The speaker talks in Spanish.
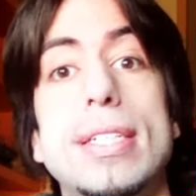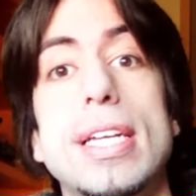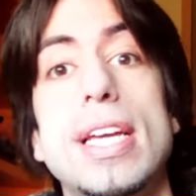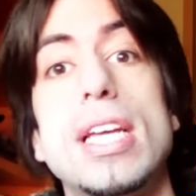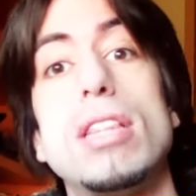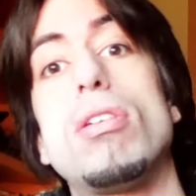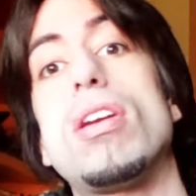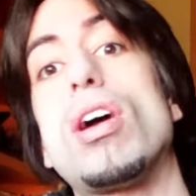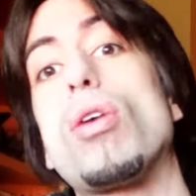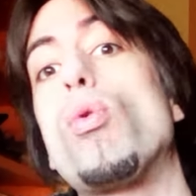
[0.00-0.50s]

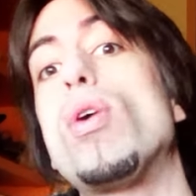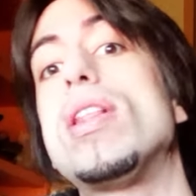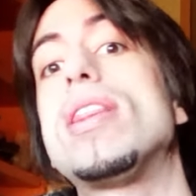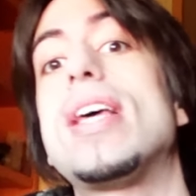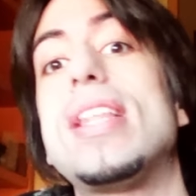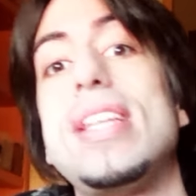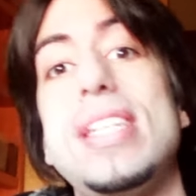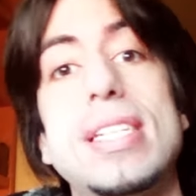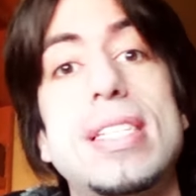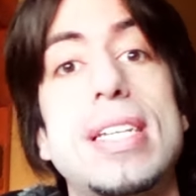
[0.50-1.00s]
Siguiendo la
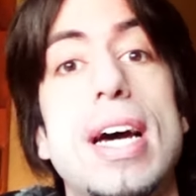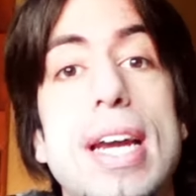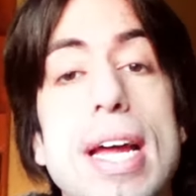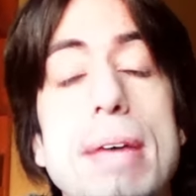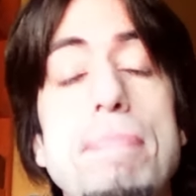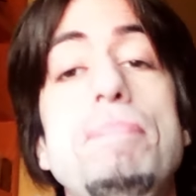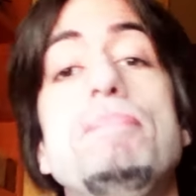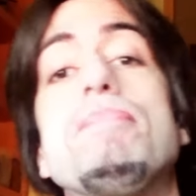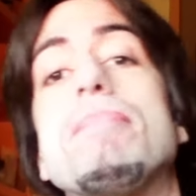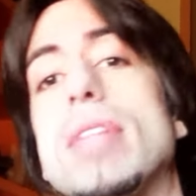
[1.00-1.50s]
cuenta de
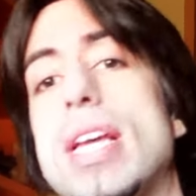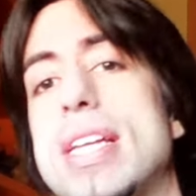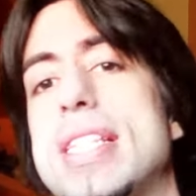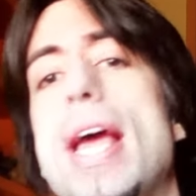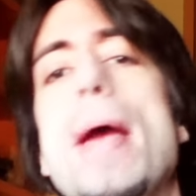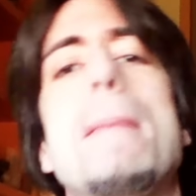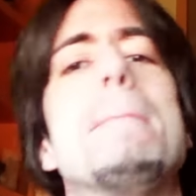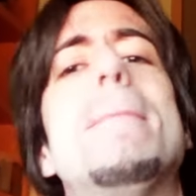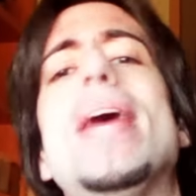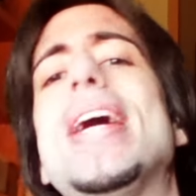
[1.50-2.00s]
Instagram
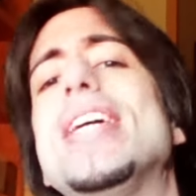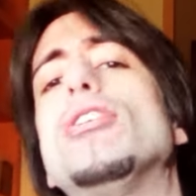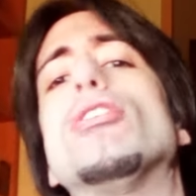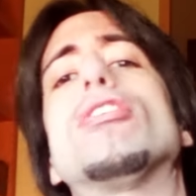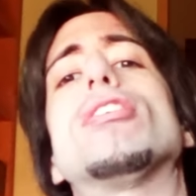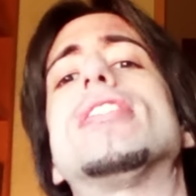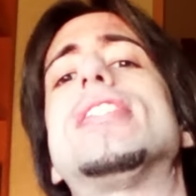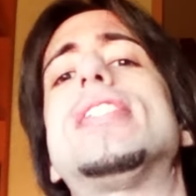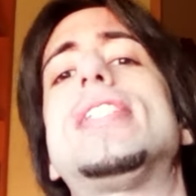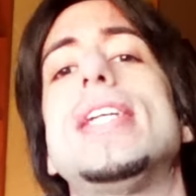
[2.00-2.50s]
de
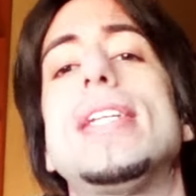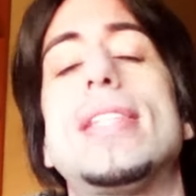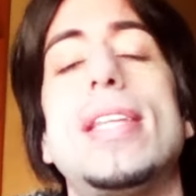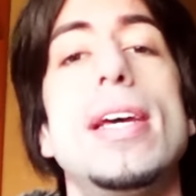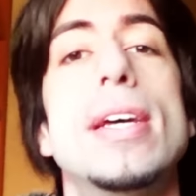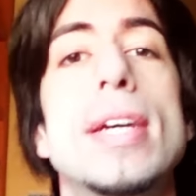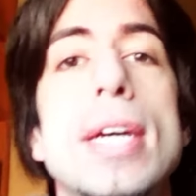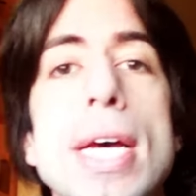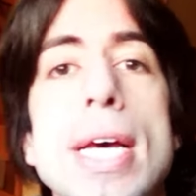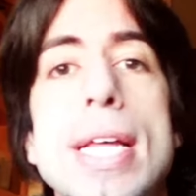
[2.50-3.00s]

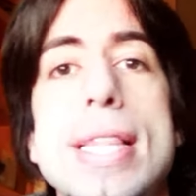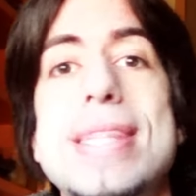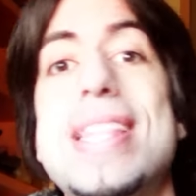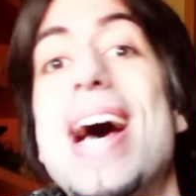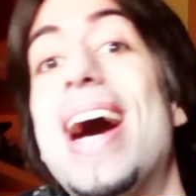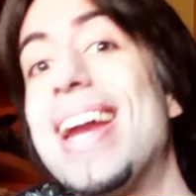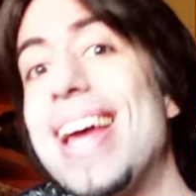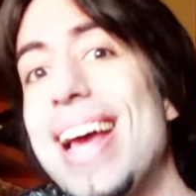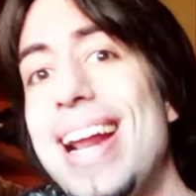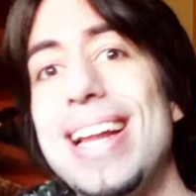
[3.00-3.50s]
Mayor7,
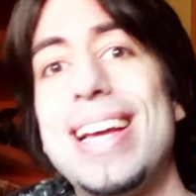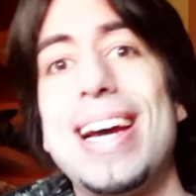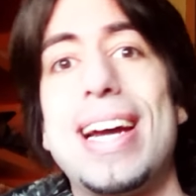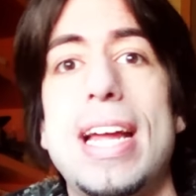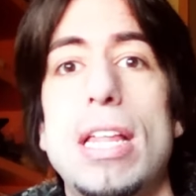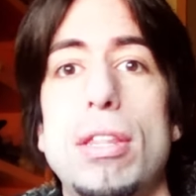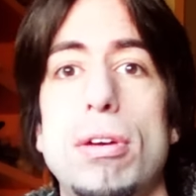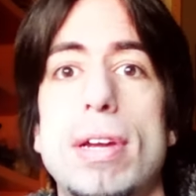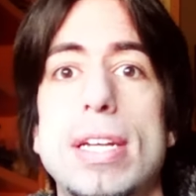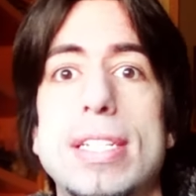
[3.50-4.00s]
daré el
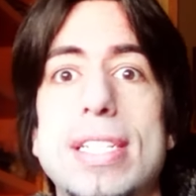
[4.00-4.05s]
ganador.